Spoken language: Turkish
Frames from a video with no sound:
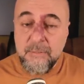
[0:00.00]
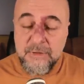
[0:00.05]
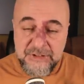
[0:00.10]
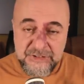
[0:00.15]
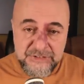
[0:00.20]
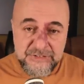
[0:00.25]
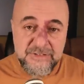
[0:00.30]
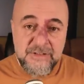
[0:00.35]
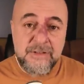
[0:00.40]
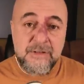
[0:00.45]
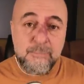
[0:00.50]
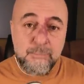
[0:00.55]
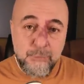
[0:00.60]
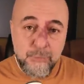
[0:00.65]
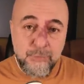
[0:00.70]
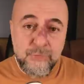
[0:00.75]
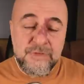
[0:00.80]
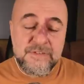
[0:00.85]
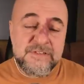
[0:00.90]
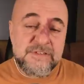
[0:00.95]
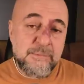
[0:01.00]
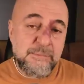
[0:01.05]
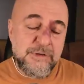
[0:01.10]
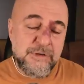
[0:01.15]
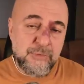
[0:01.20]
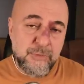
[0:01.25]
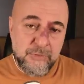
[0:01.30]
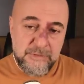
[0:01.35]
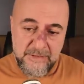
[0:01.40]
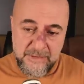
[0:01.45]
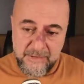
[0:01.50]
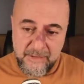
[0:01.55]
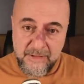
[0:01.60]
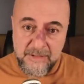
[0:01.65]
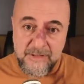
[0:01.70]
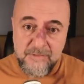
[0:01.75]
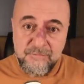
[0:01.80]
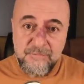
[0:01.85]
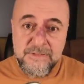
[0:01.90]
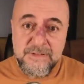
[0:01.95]
İşte buyurun size Bitcoin. Yani
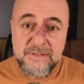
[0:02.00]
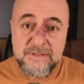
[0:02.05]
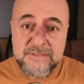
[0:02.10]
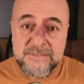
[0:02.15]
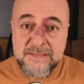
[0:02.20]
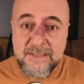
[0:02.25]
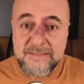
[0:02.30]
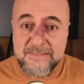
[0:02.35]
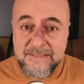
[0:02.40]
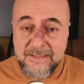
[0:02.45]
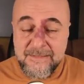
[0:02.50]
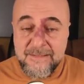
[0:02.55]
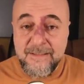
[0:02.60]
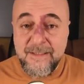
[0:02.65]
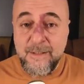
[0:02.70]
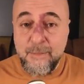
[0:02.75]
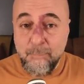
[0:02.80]
ana fikir zaten